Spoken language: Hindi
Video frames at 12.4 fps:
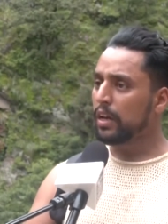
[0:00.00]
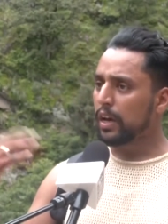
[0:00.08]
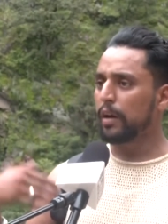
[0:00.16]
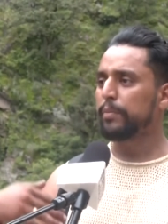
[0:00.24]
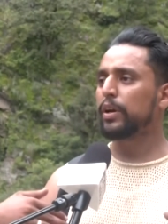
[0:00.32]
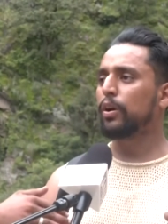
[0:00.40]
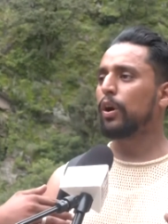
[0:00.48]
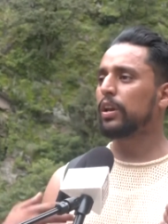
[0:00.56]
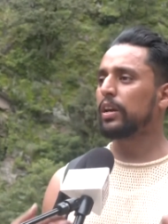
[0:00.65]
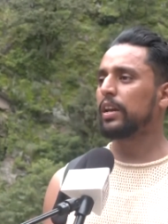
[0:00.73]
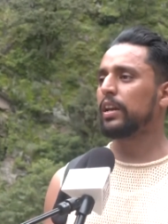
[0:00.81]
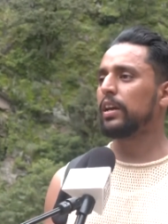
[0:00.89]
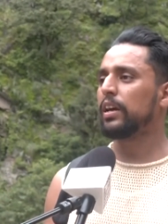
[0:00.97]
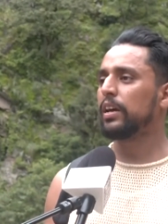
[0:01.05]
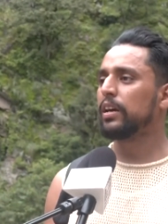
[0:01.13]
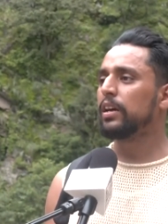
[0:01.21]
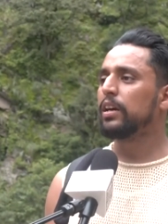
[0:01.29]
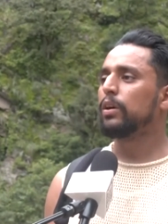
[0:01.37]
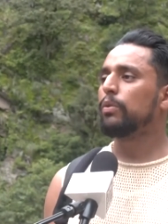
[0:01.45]
हमें कॉल कर रहे हैं
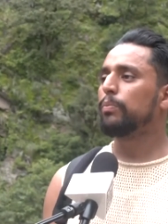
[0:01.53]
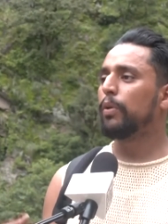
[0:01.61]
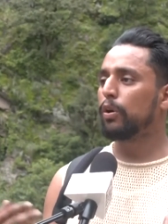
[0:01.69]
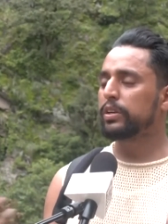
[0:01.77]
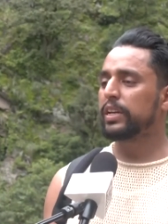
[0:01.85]
वो तो बहुत